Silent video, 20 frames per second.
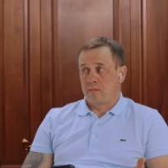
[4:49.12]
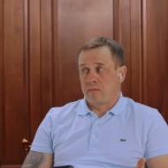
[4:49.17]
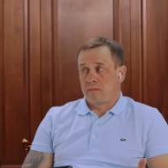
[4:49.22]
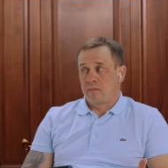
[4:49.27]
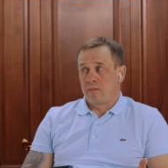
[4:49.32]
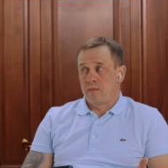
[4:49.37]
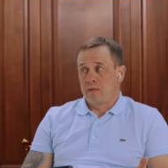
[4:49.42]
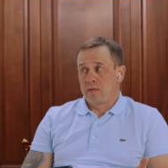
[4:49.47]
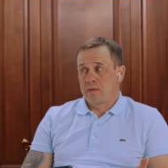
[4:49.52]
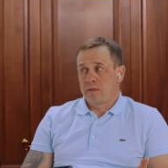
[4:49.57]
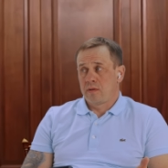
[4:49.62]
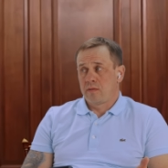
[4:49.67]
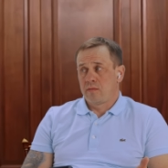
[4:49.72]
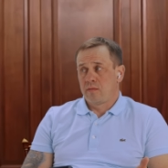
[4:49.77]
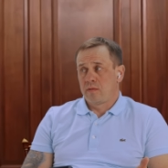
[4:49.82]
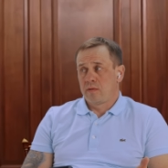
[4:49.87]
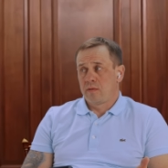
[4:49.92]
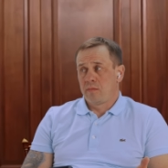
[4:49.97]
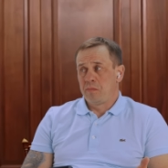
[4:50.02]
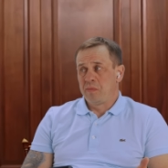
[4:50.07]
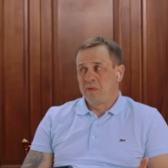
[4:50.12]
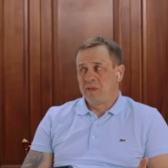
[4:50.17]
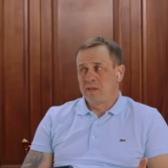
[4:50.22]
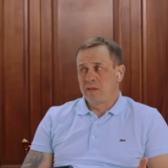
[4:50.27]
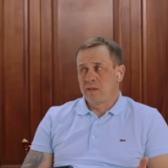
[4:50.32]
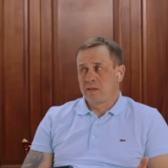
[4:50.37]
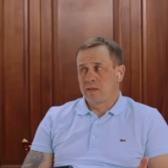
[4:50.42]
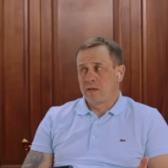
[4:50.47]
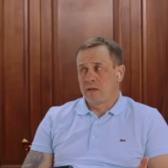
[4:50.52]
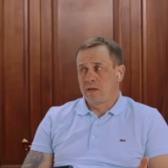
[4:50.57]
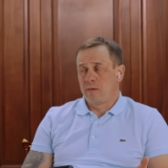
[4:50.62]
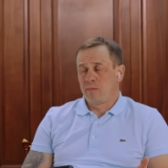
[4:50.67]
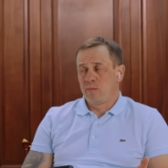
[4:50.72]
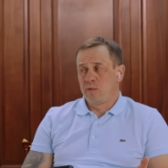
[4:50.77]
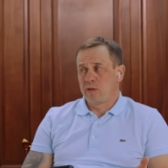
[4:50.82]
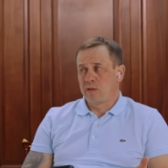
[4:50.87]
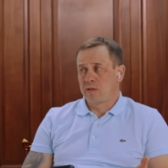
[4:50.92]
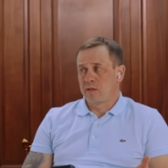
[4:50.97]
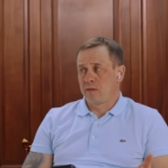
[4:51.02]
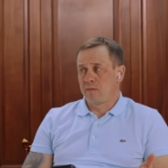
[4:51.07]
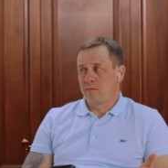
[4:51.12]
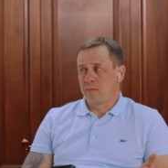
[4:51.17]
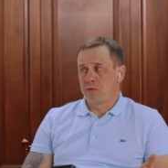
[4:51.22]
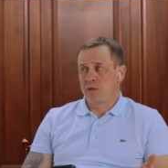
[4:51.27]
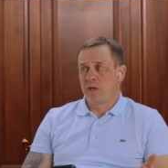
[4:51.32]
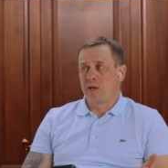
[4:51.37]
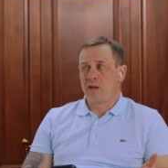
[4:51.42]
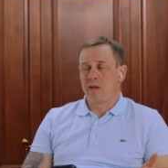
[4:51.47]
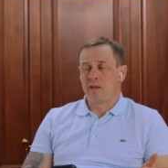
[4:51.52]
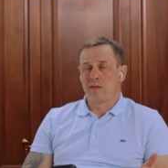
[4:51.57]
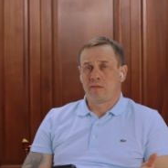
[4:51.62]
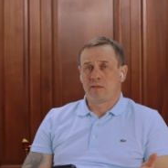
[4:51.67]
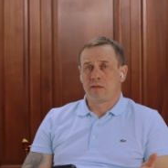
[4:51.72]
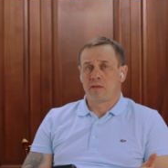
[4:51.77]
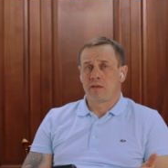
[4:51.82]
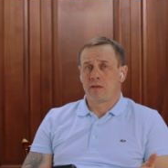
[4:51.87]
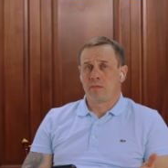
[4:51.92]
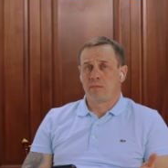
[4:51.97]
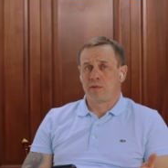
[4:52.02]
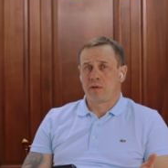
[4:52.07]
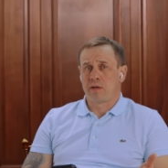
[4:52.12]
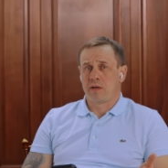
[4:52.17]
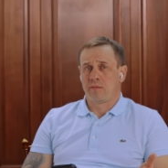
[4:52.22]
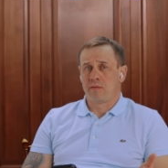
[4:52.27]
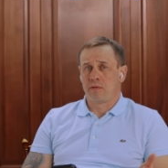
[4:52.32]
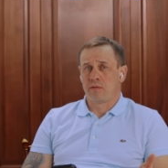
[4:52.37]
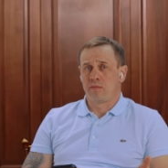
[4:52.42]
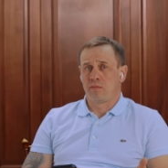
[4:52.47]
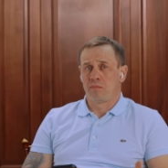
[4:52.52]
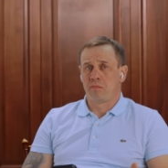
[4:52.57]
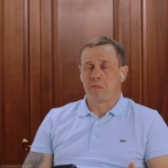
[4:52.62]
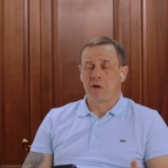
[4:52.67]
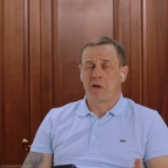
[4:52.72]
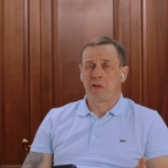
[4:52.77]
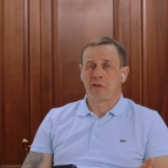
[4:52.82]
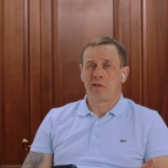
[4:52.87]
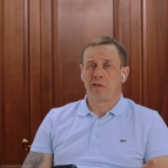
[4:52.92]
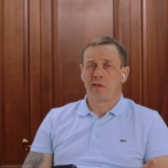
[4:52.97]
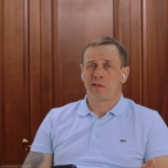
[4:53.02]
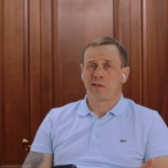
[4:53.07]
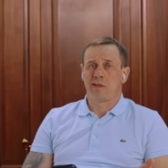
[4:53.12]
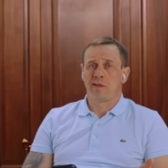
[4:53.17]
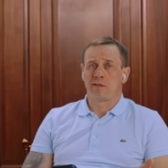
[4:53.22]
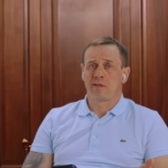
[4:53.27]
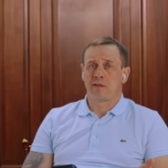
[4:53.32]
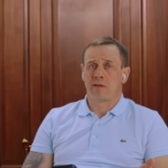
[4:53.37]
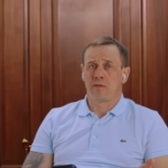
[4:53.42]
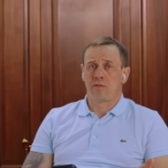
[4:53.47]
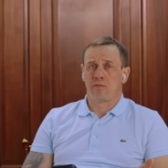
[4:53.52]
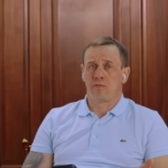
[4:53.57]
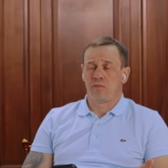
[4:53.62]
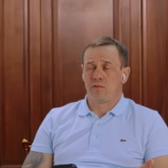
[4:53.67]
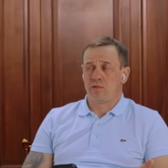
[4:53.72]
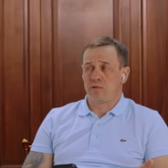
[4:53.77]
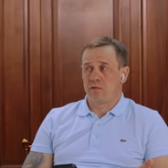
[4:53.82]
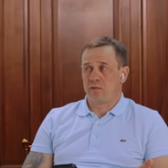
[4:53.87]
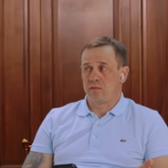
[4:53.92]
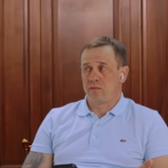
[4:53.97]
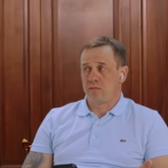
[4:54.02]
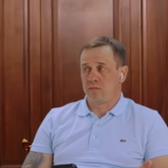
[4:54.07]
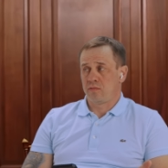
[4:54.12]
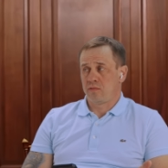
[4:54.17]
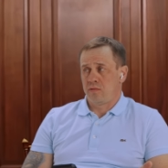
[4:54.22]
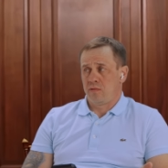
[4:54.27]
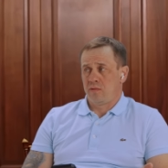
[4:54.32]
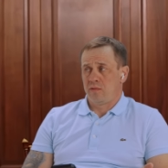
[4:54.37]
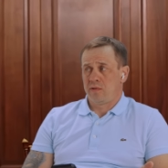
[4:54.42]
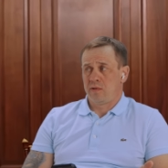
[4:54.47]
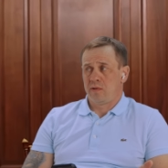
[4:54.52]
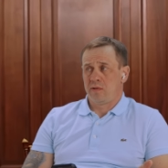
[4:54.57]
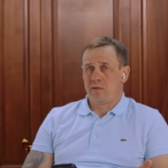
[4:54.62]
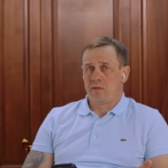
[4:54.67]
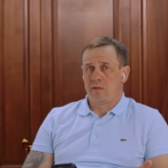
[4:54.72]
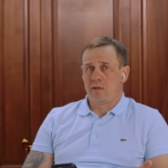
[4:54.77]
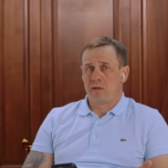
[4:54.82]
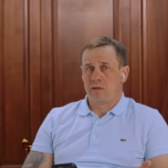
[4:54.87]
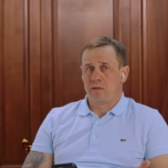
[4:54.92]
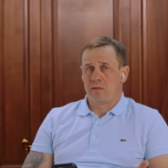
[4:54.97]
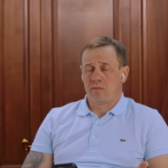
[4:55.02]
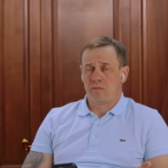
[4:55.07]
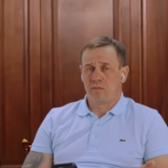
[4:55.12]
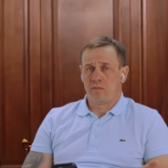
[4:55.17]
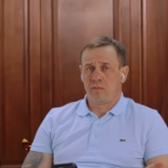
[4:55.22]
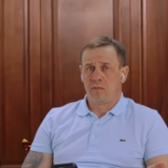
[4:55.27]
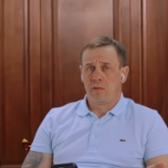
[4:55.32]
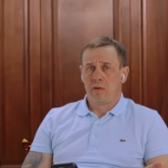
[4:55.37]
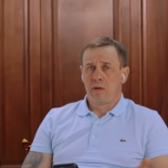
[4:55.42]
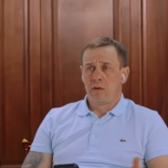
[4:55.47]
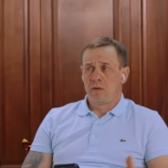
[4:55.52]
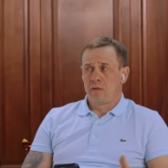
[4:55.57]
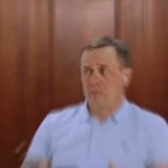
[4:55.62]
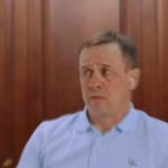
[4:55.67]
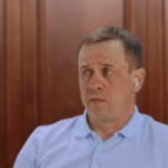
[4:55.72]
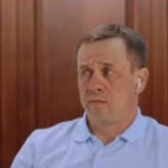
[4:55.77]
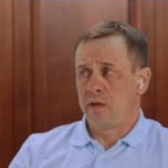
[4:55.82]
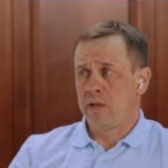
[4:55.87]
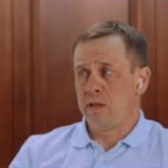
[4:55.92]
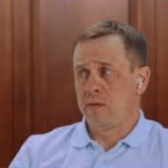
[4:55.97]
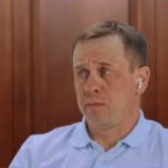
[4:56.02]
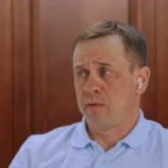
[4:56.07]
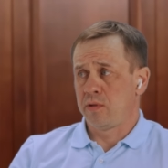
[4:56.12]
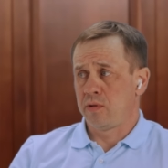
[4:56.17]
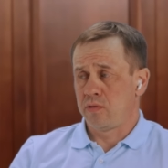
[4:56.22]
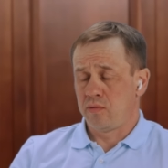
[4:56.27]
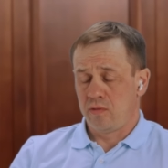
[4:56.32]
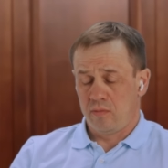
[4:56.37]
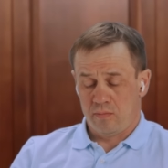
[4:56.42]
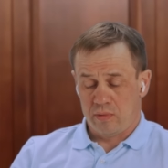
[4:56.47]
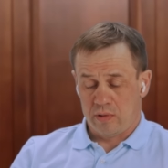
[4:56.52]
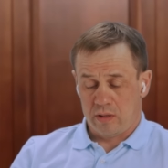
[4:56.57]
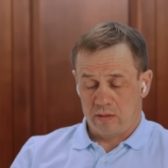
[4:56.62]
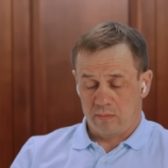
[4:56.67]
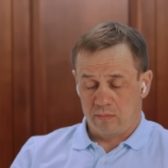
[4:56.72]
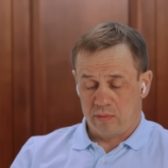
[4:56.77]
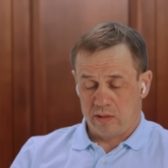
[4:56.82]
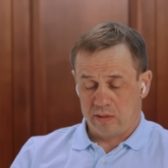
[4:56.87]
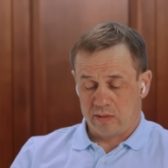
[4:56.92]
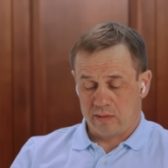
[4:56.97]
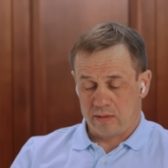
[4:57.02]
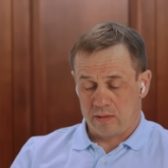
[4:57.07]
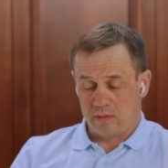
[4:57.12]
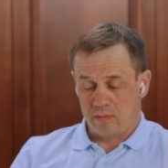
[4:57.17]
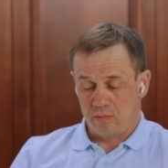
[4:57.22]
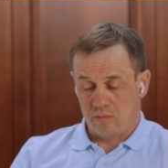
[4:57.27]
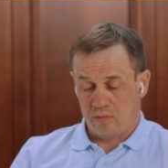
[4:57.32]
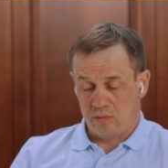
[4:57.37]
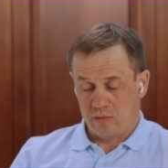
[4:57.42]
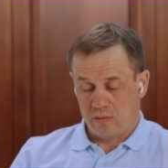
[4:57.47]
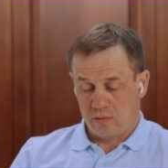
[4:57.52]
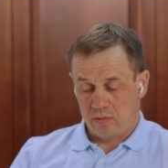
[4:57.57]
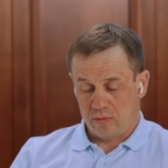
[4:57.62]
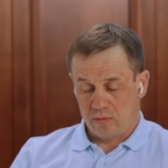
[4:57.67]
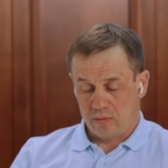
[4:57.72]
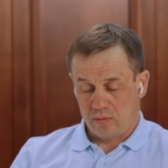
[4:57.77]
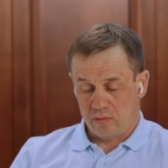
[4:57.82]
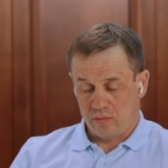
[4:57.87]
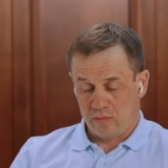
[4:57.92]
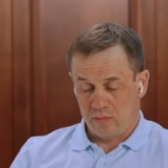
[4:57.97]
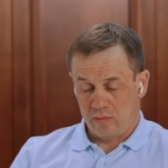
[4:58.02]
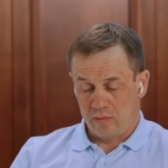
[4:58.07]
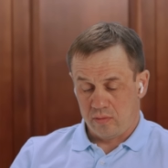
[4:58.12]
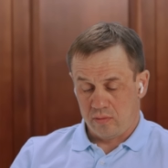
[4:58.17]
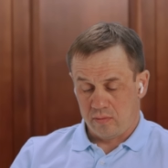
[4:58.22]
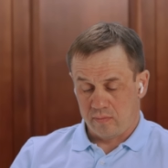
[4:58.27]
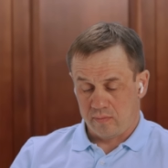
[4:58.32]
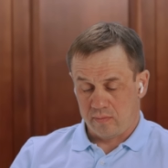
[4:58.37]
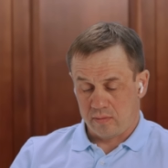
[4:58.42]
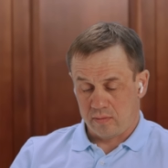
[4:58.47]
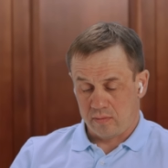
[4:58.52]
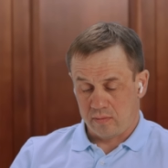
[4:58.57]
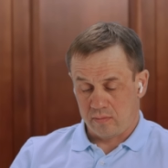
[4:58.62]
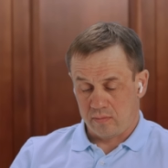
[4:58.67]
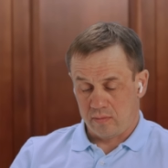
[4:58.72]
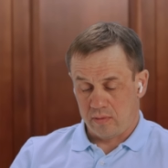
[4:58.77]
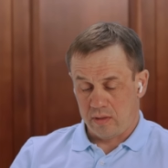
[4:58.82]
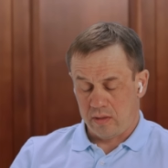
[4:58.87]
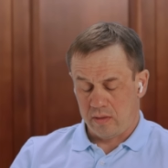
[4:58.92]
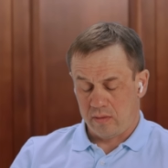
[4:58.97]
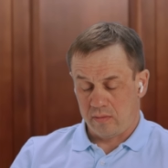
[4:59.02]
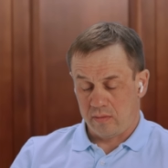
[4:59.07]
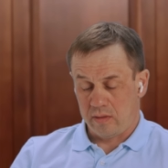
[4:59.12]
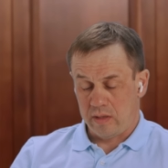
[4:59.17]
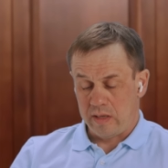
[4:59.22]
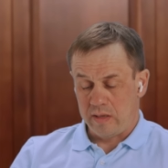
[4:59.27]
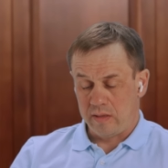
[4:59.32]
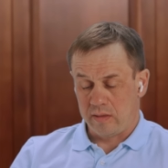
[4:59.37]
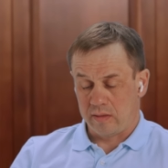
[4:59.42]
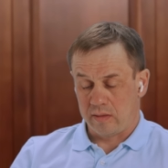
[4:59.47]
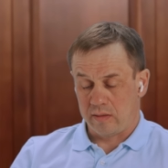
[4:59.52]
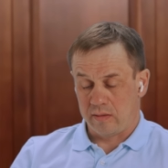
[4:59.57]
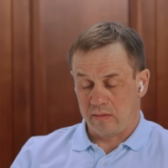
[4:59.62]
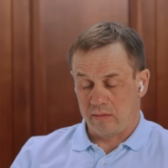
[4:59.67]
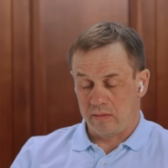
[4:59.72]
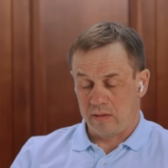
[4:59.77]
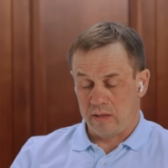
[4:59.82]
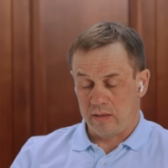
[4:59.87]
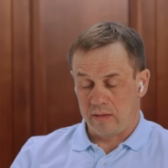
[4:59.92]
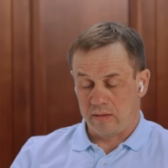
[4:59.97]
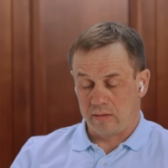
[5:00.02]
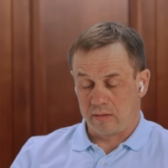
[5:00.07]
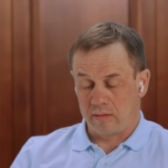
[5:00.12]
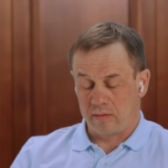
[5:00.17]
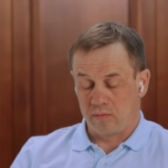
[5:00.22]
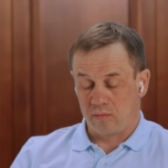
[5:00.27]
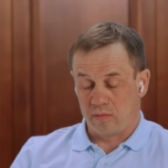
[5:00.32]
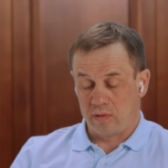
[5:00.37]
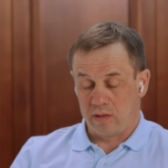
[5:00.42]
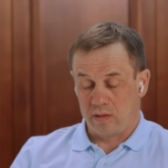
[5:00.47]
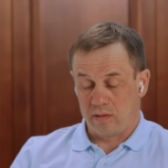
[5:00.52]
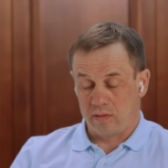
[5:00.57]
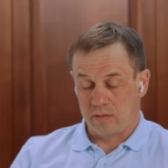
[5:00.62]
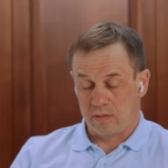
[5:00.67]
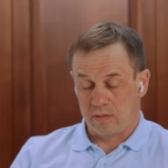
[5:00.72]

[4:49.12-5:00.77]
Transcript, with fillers: из а, закона бизнеса, коммерции. Вообще клиент всегда прав. А тут банк, если захочет. Ну, что это за дела-то? Ну, давайте подождем, пока банк захочет. Что делов-то? Я, я, не, я никуда не